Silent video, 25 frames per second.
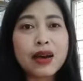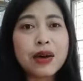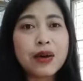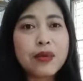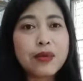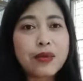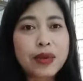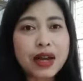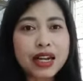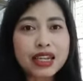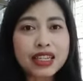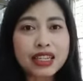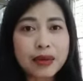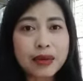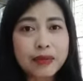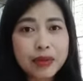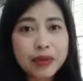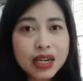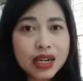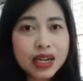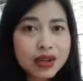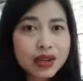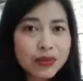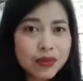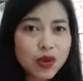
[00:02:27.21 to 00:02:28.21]
มันจะ
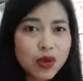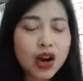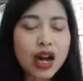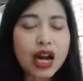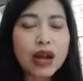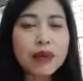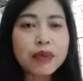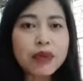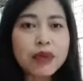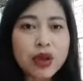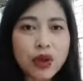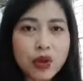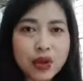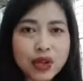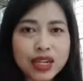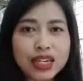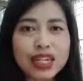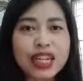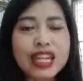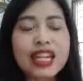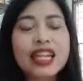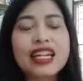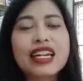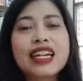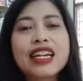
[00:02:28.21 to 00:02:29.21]
เพิ่มความโดด
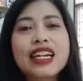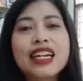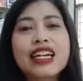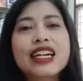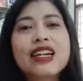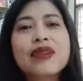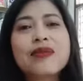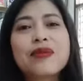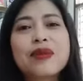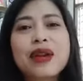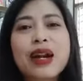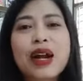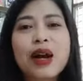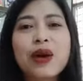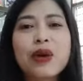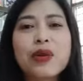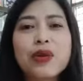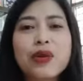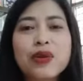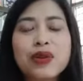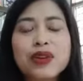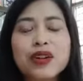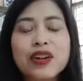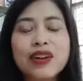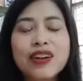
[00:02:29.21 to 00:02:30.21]
เด่นให้กับเรา
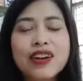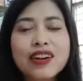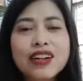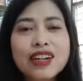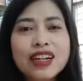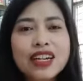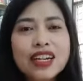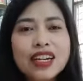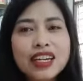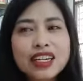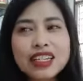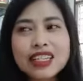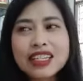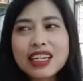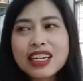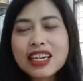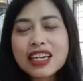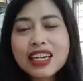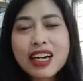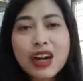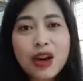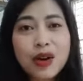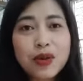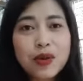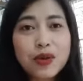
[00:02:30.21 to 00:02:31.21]
เนาะยิ่ง
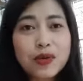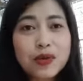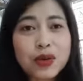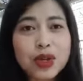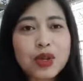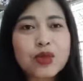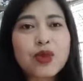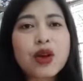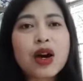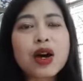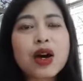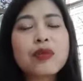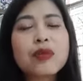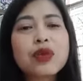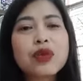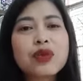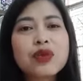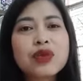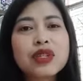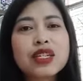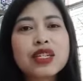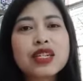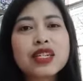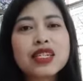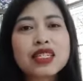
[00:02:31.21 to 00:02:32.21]
เรามีความรู้
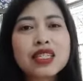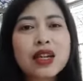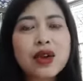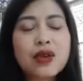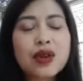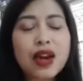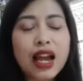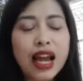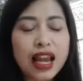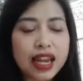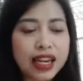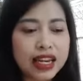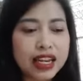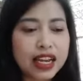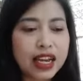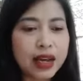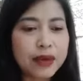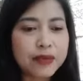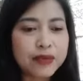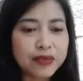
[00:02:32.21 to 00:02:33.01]
เยอะเท่าไหร่เนี่ย